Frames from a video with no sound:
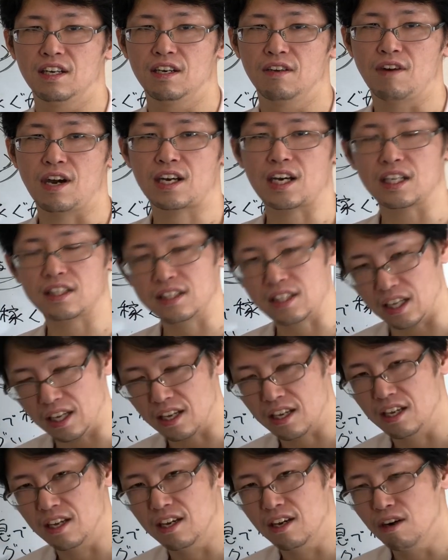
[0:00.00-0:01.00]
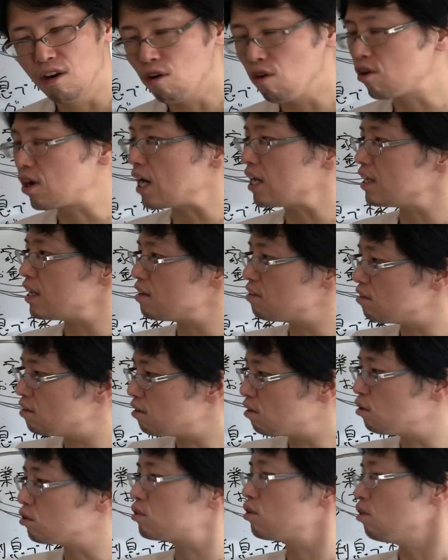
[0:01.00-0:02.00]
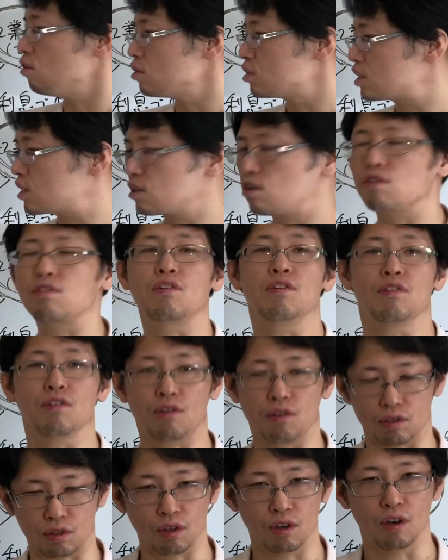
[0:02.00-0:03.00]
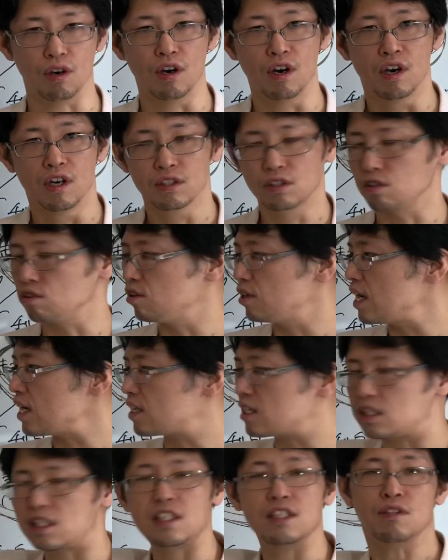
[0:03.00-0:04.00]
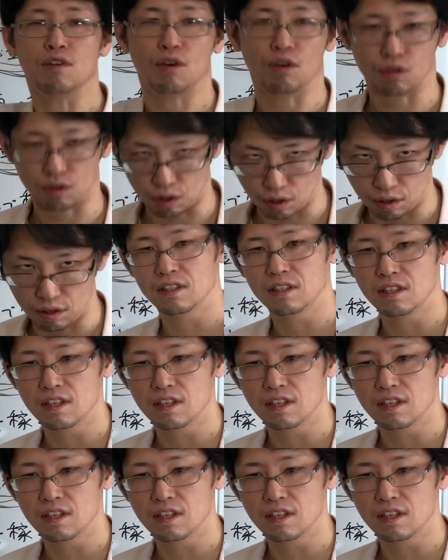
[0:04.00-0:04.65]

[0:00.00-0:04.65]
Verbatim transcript: 分かって。お金のこと、仕事のこと、その歴史のこと。